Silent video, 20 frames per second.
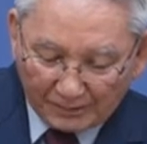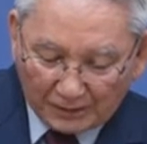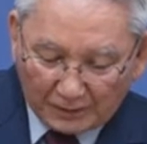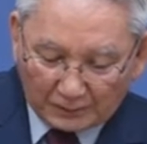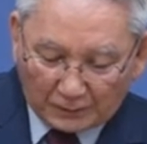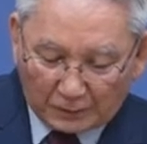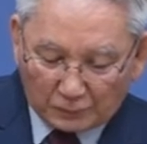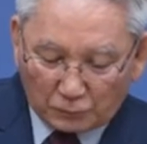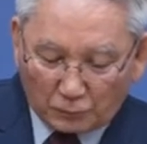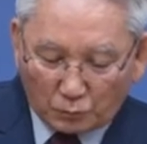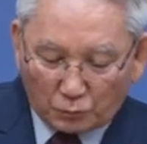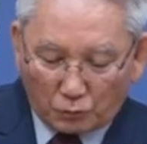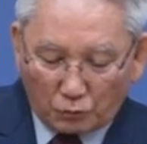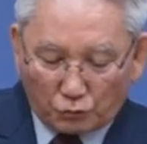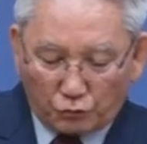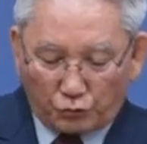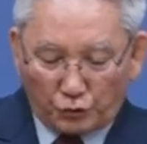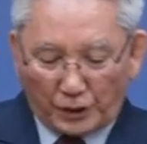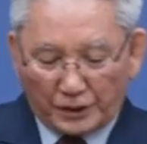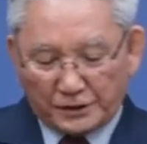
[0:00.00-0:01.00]
가장
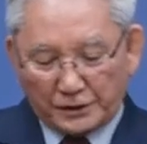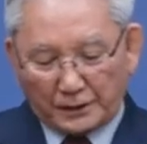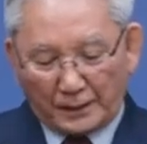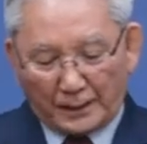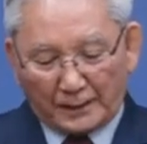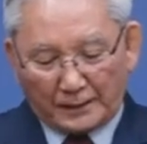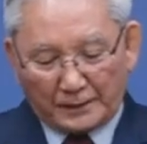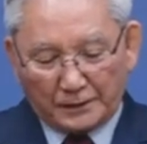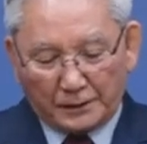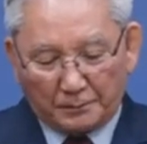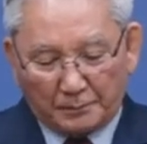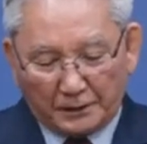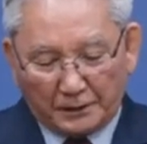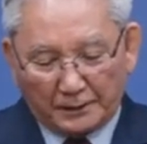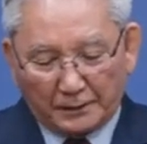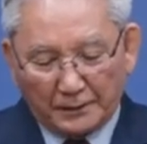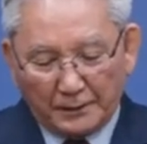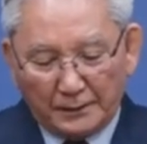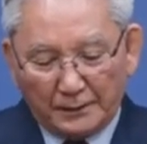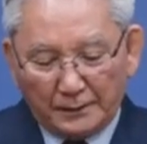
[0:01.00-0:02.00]
높고 귀하신
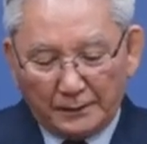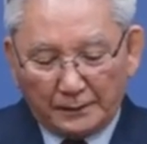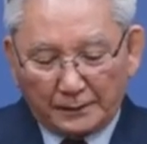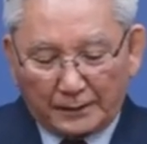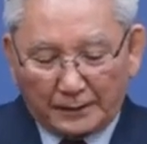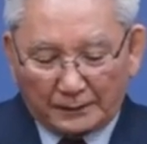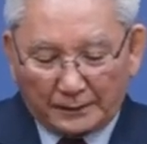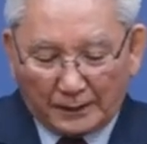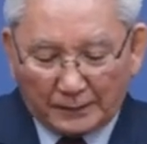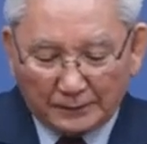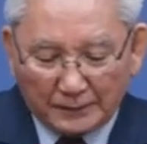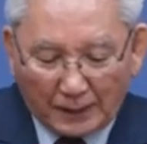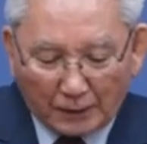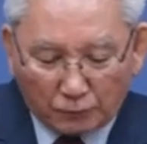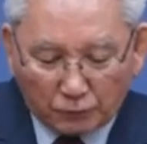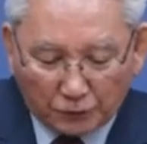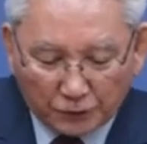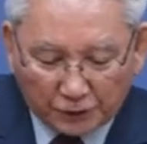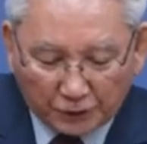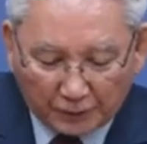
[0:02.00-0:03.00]
하나님이 가장
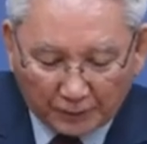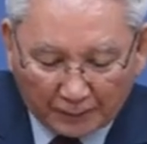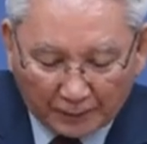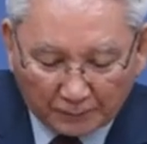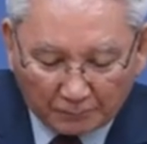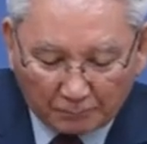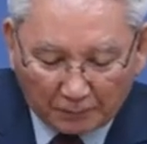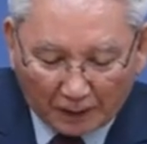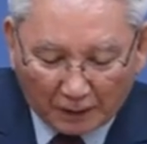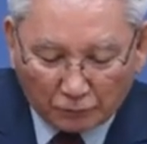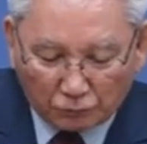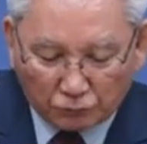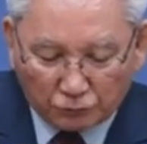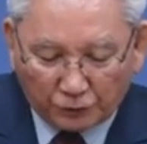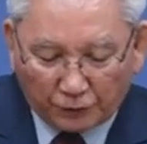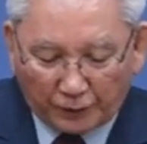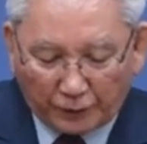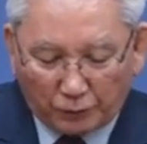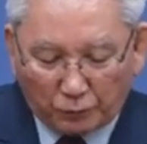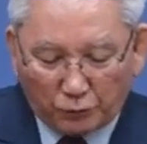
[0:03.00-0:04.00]
낮고 천한
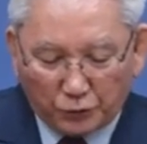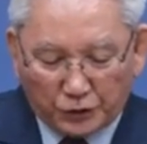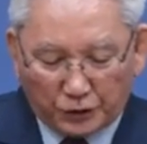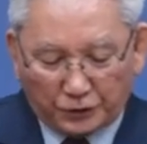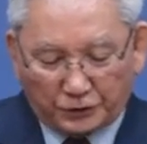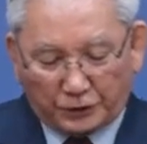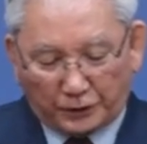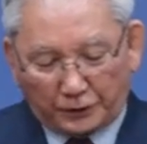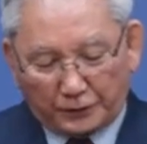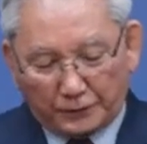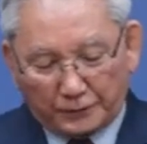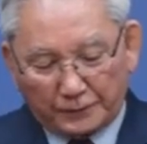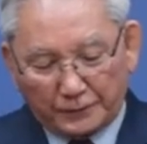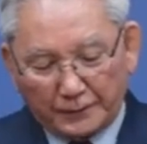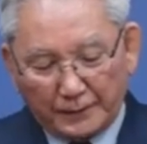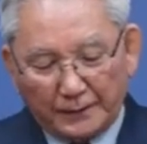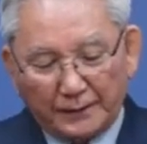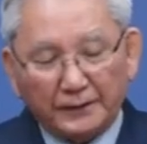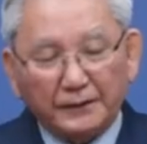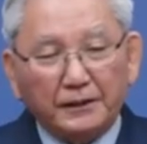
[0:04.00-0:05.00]
말구유에 오셨어요.
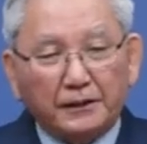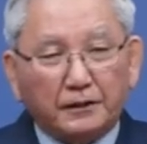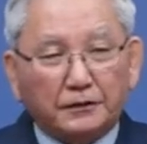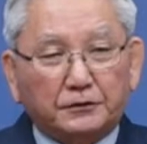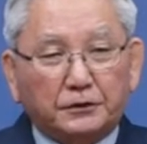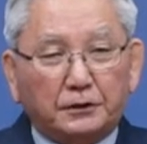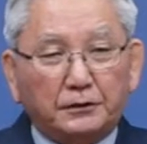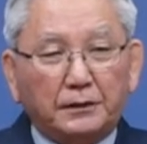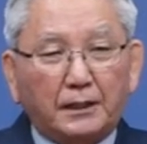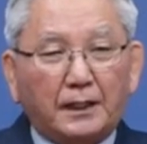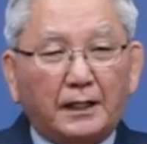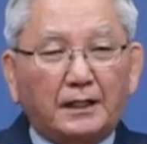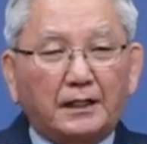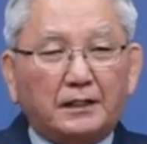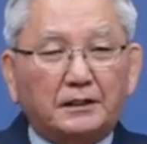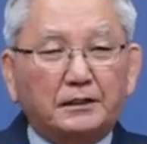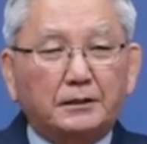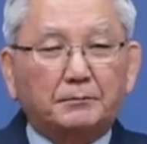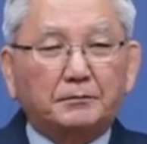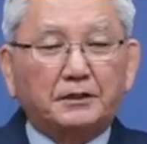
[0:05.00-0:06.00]
이것은
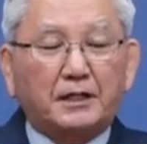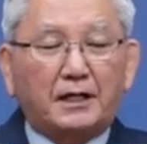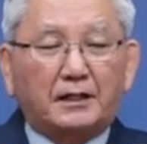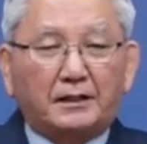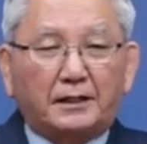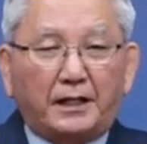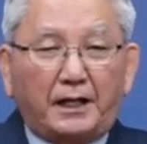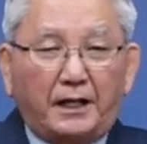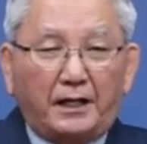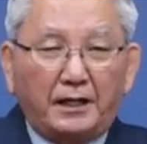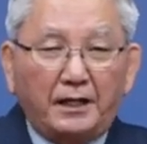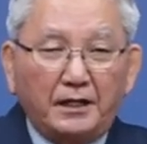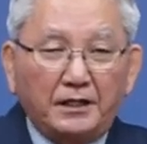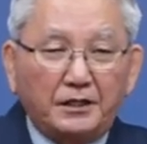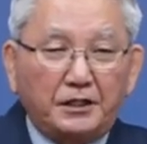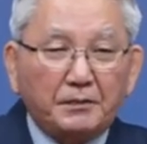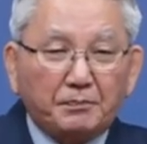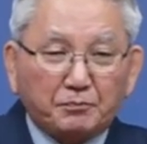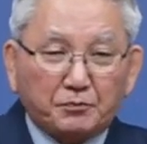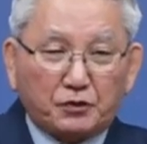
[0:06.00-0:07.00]
하나님 사랑의
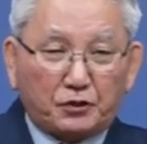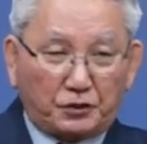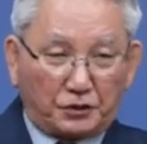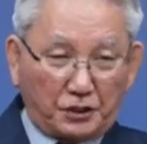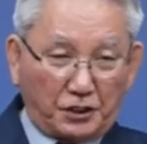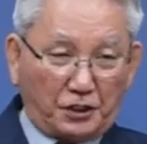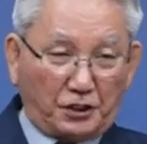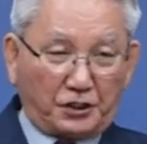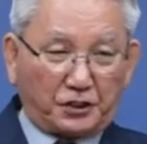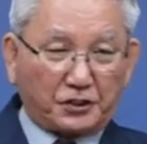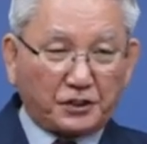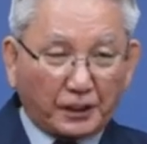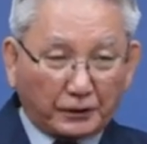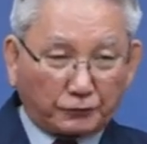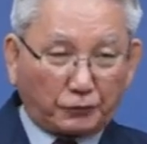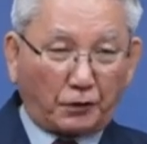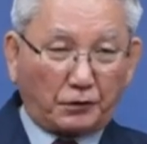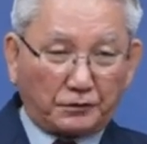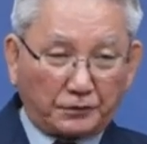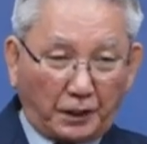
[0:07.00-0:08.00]
입증이
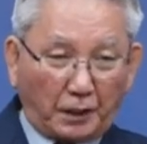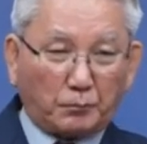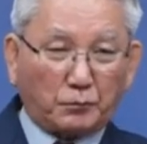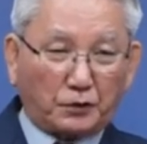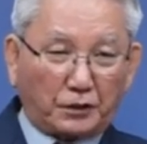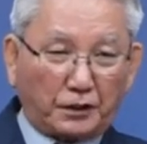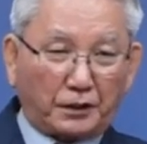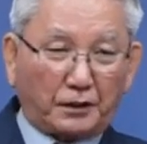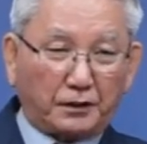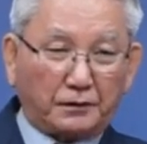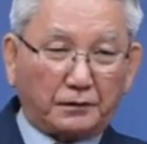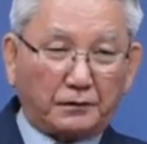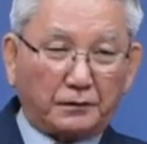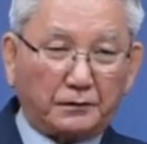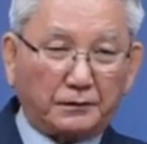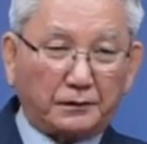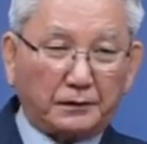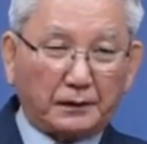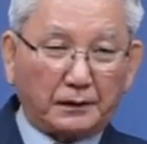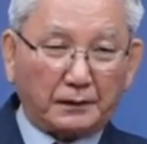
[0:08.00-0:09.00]
시작되는 대목이에요.
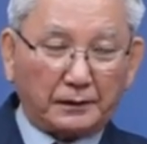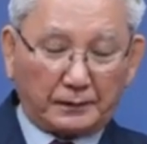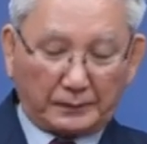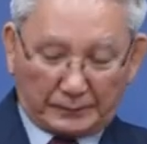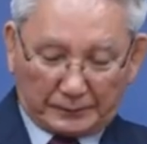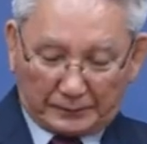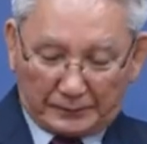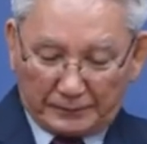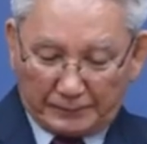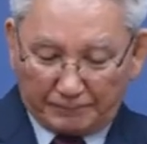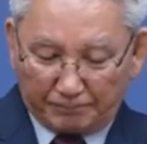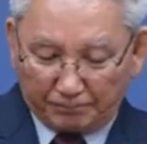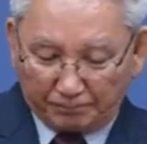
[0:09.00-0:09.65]
어?